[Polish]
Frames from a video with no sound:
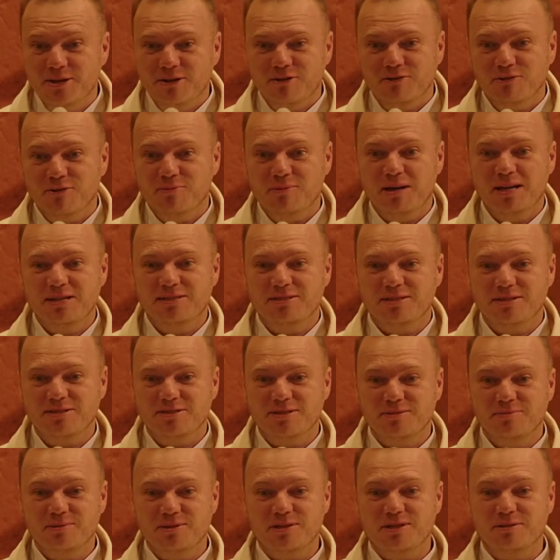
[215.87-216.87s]
Wyobraźcie
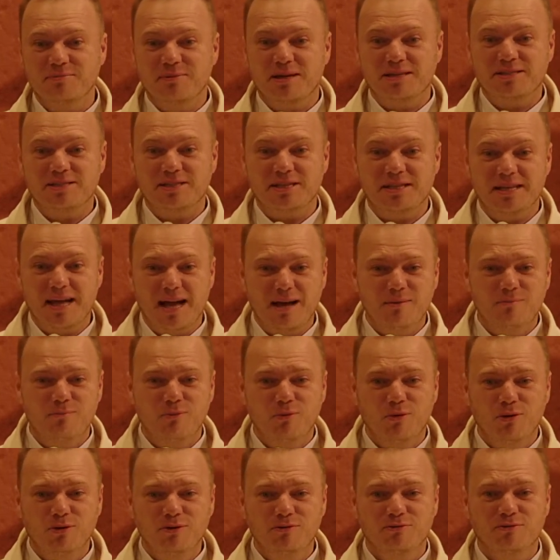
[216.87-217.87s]
sobie, że macie
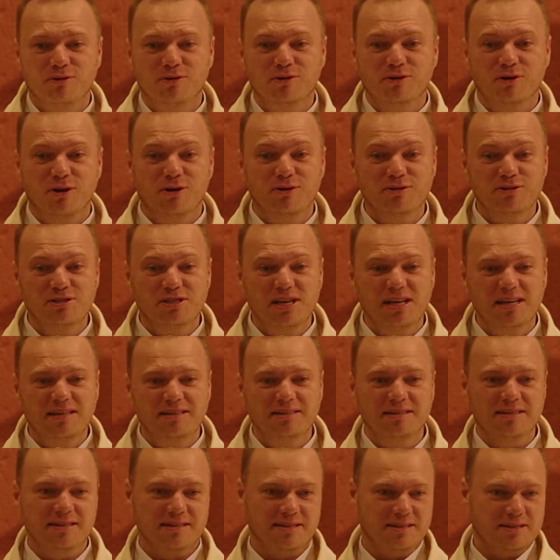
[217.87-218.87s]
jabłoń w ogrodzie
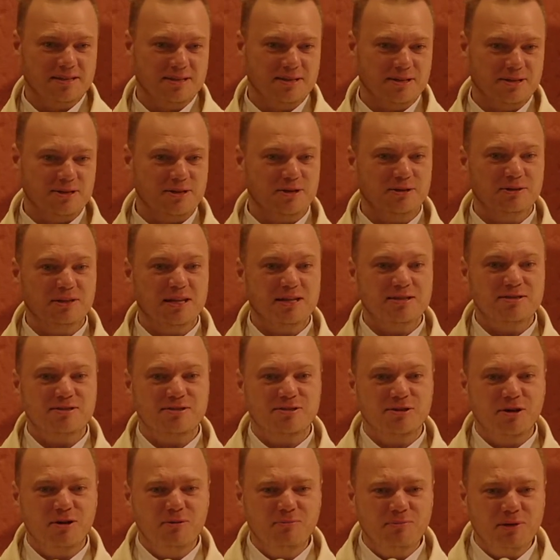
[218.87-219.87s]
i ona
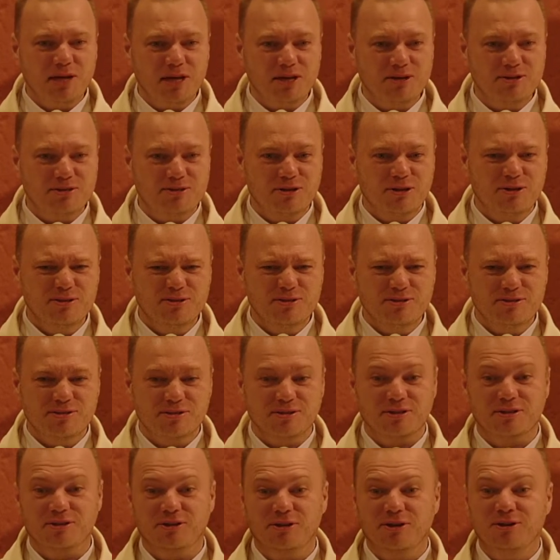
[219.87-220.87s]
co miesiąc
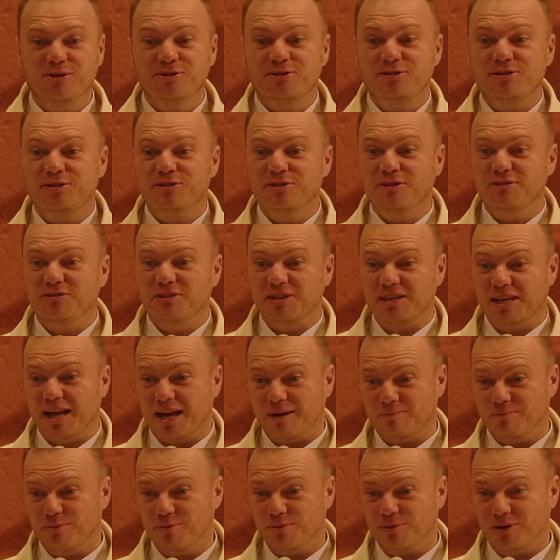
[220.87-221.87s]
rodzi nowe
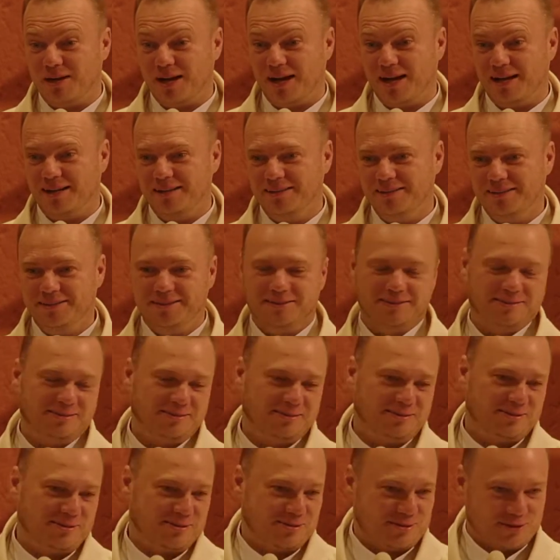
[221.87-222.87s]
jabłka.
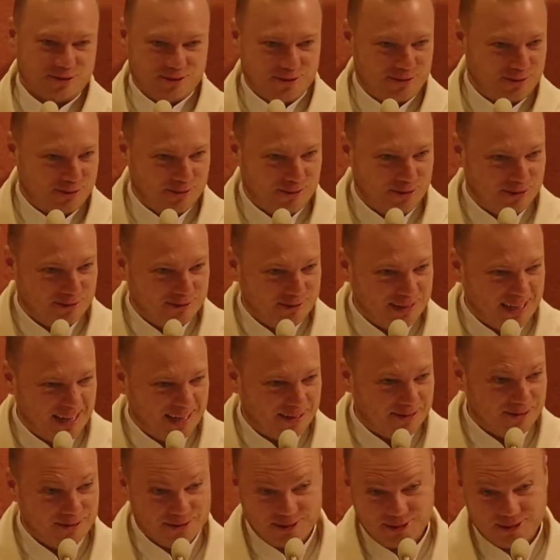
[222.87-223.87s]
Coś
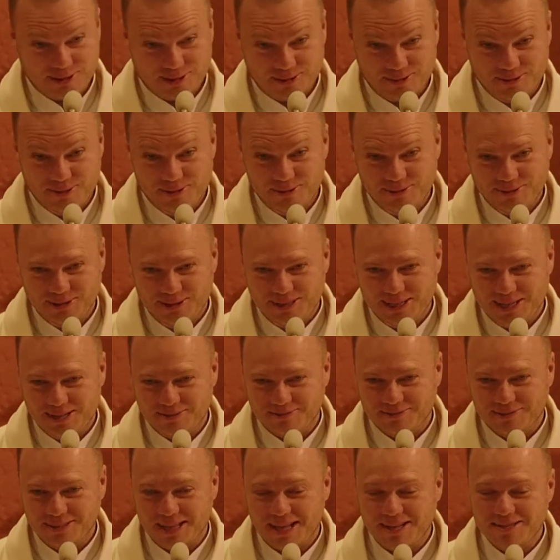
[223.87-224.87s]
cudownego, szczególnie
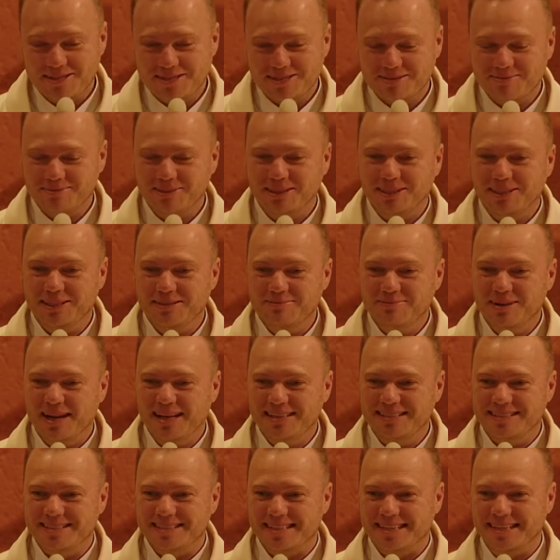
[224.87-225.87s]
w naszym
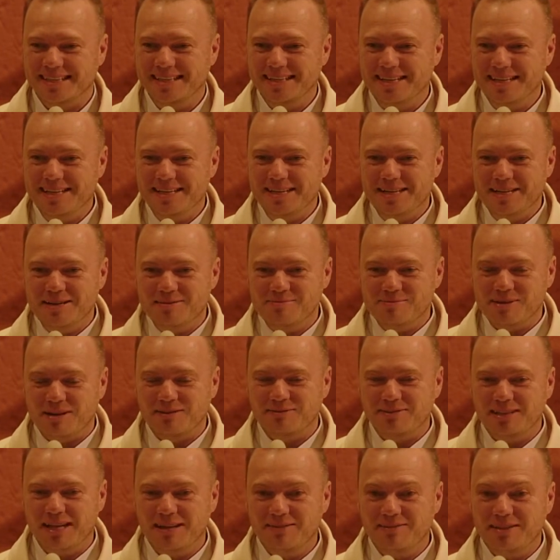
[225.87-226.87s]
klimacie,
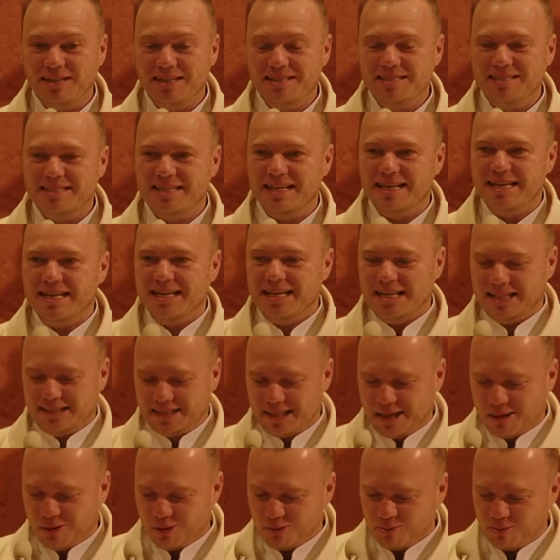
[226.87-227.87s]
prawda? Więc
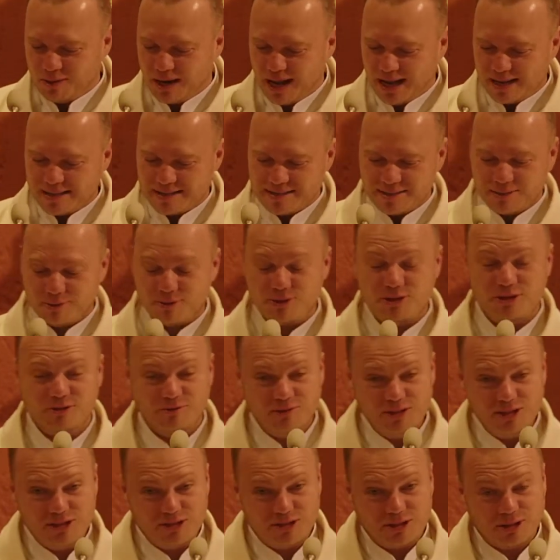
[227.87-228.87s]
te obrazy,
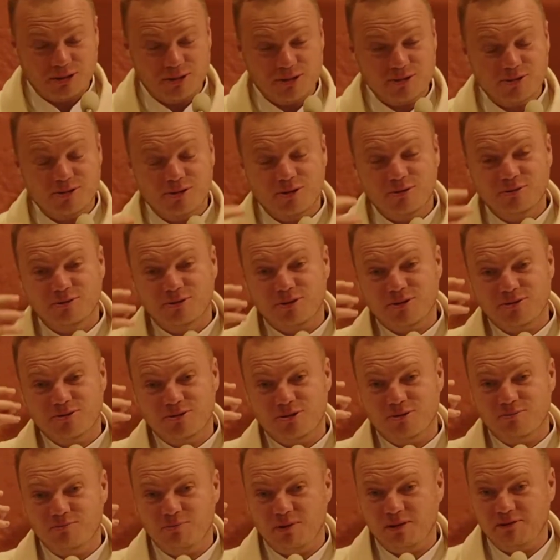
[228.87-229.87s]
oczywiście to są, to
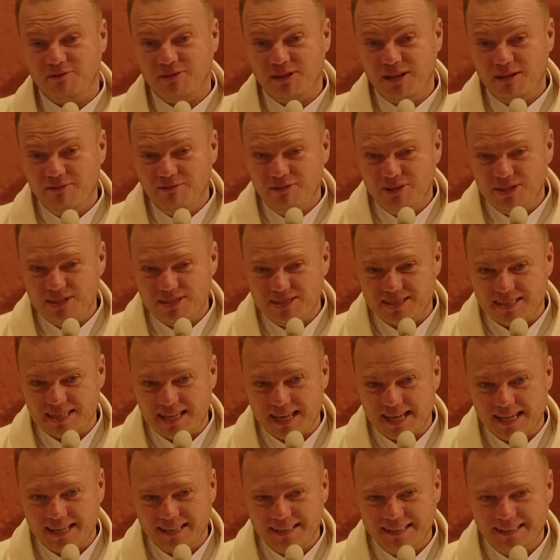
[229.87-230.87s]
są pewne
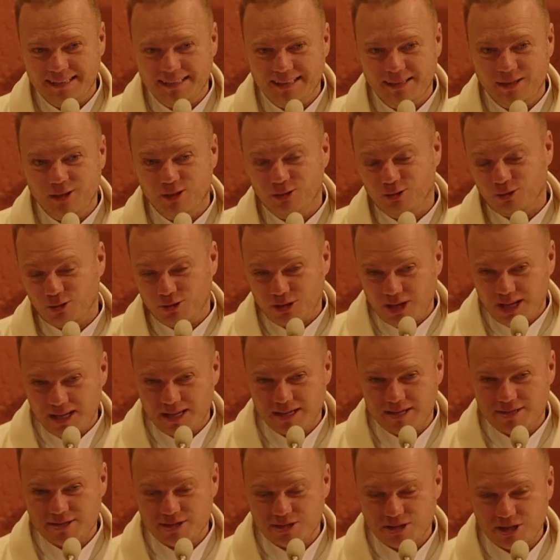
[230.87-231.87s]
wizje, to nie
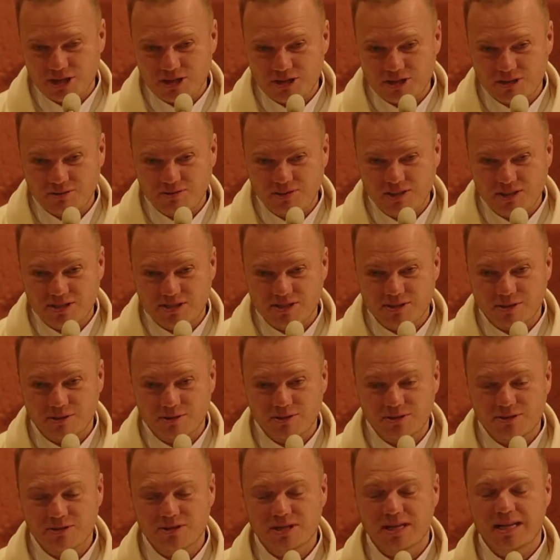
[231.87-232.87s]
jest
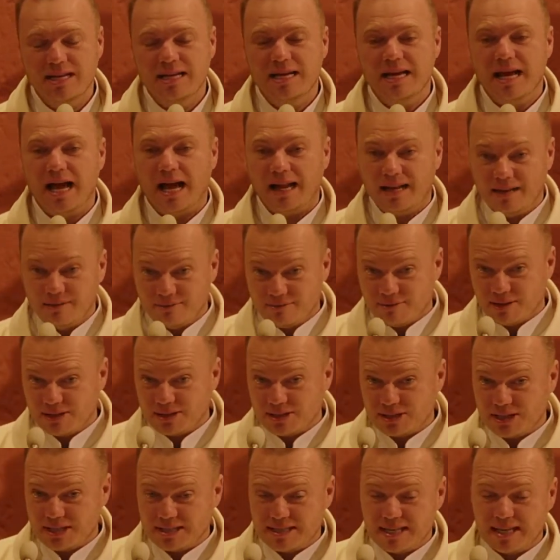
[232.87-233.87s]
rzeczywistość, ale
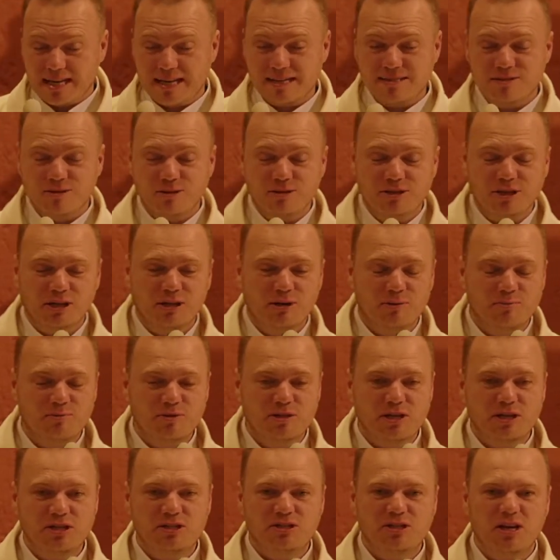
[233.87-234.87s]
właśnie zaraz do tego
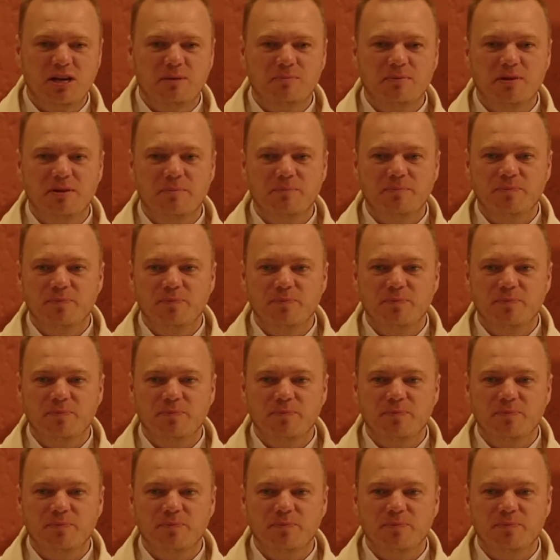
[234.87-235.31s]
przejdziemy.